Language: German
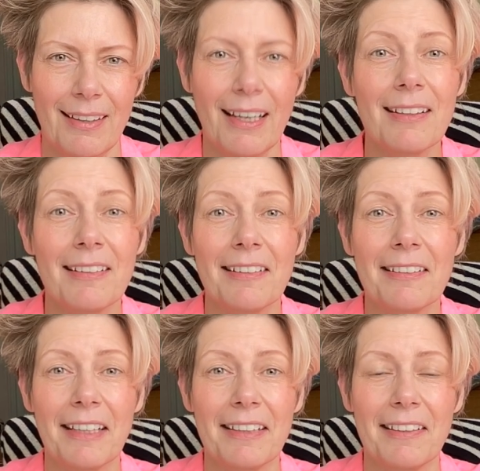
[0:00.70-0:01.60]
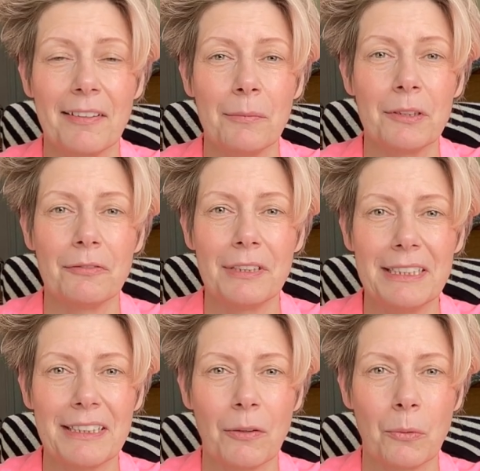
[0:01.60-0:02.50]
Ja, das ist ja ein ziemlich
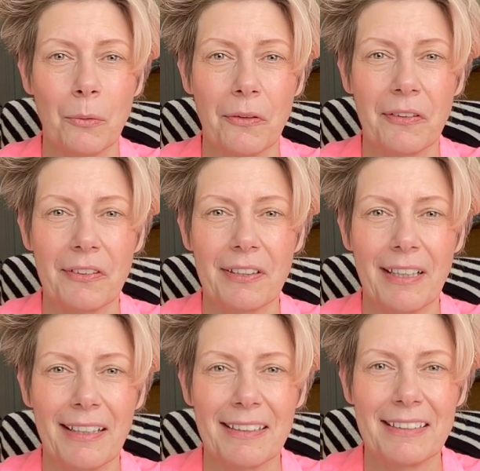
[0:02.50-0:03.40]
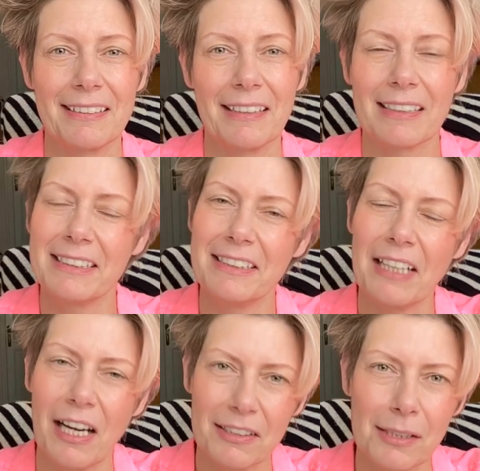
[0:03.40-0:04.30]
wilder August. Eine
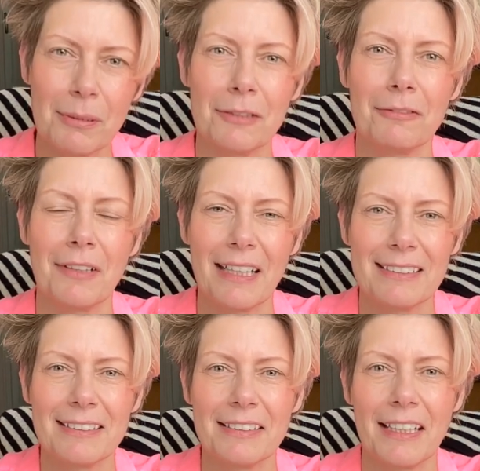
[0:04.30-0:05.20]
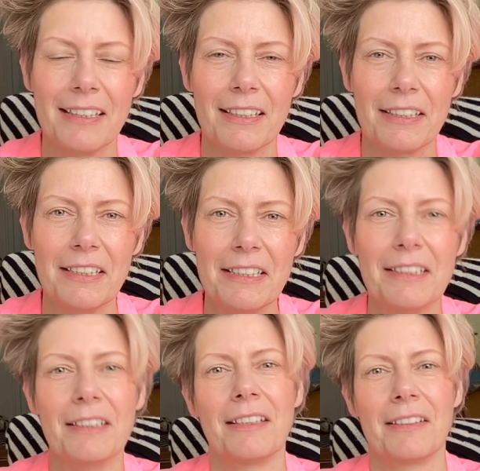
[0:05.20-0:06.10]
richtige Achterbahnfahrt der
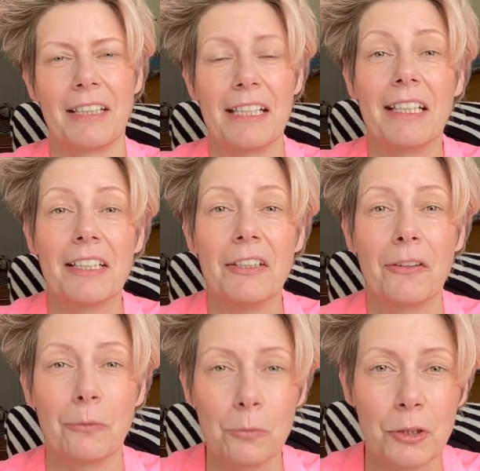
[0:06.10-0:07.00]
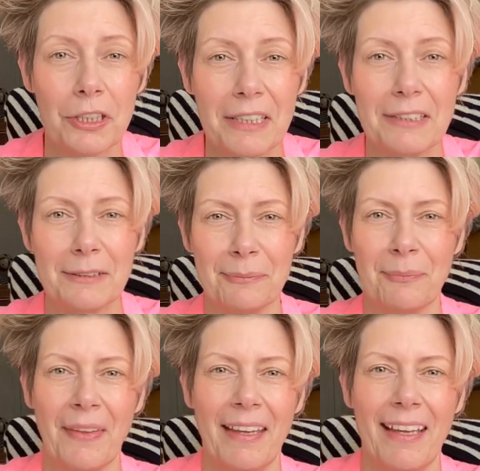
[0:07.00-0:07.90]
Energien, der Energiezustände.
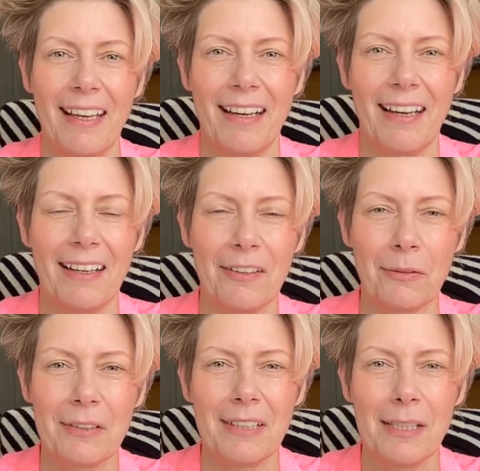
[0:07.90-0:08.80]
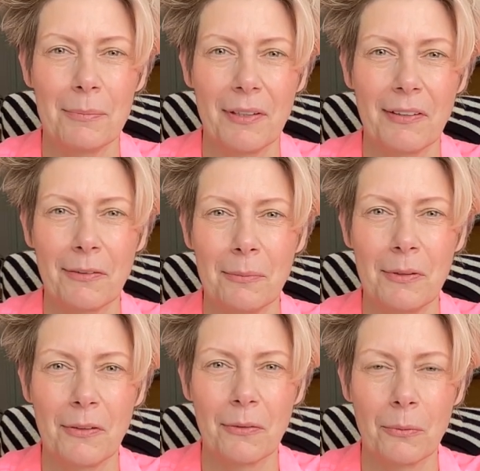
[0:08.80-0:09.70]
Also ich erlebe das
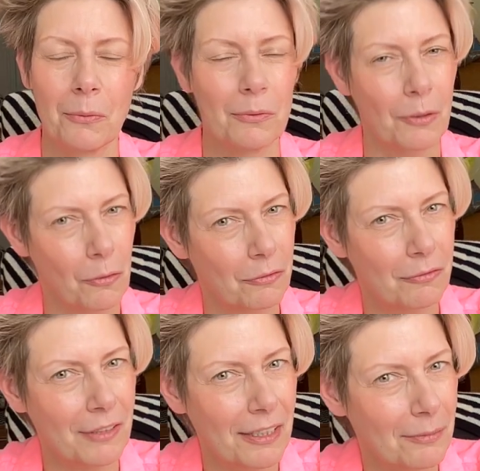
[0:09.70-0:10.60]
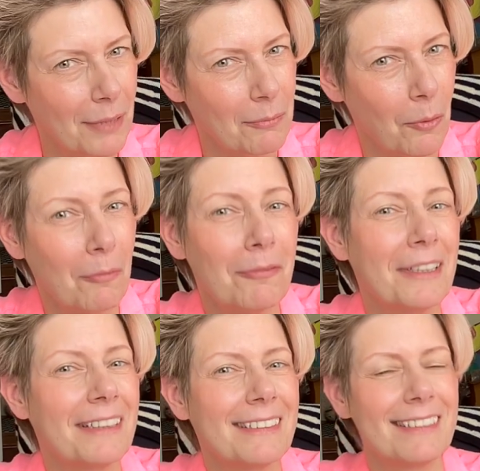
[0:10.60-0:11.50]
zumindest so und auch viele in meinem
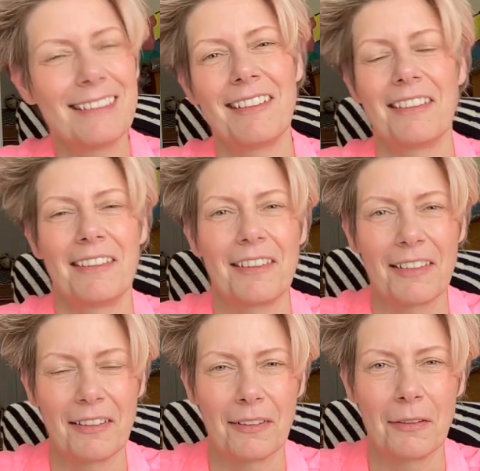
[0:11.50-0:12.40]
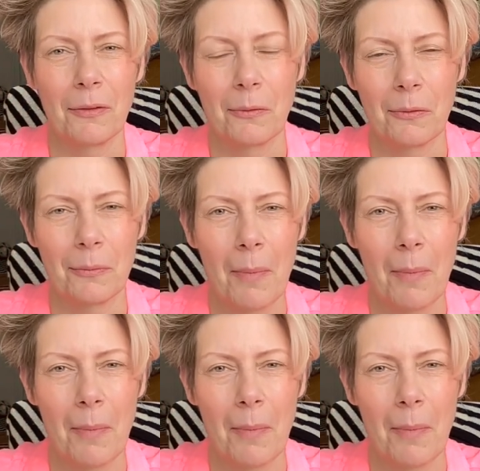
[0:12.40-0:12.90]
Umfeld, die sehen das ganz genauso.